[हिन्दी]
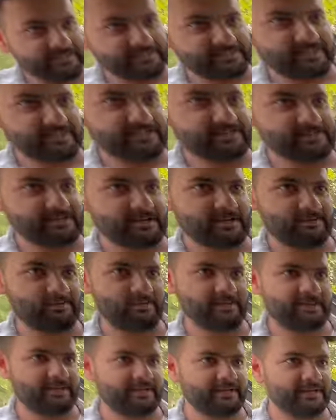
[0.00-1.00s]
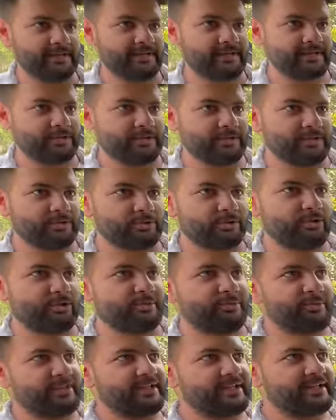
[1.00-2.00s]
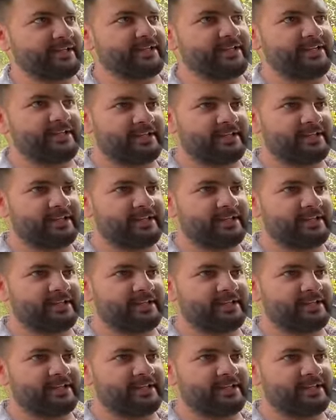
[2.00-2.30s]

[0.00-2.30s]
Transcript: हैं सात साल पुराने तो मेंटेन हाँ।